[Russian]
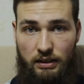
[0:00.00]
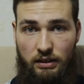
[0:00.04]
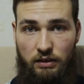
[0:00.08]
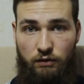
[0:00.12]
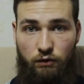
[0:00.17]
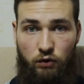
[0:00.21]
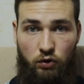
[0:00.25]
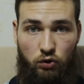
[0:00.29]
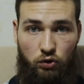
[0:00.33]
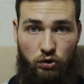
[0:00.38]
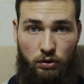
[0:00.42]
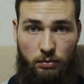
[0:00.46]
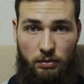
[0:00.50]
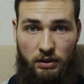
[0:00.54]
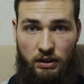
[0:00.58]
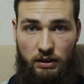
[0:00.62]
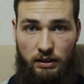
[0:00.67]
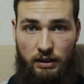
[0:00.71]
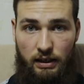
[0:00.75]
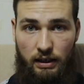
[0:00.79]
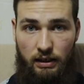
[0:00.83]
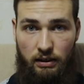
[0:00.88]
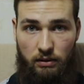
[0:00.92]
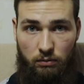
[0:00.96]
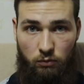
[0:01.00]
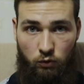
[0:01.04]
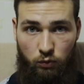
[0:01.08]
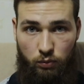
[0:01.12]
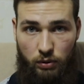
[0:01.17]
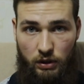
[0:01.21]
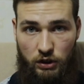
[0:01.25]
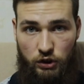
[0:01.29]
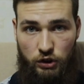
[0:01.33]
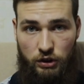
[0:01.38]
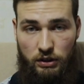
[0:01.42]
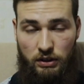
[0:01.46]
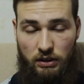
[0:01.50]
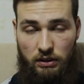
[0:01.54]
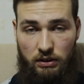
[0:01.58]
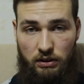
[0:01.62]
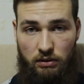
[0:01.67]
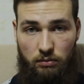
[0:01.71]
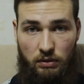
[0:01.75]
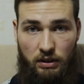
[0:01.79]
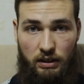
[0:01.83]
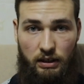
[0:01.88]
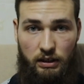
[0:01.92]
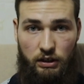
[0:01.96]
их фундаментальным
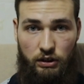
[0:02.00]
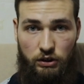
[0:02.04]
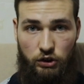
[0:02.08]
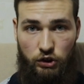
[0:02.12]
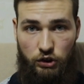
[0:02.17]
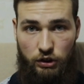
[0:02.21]
упражнением для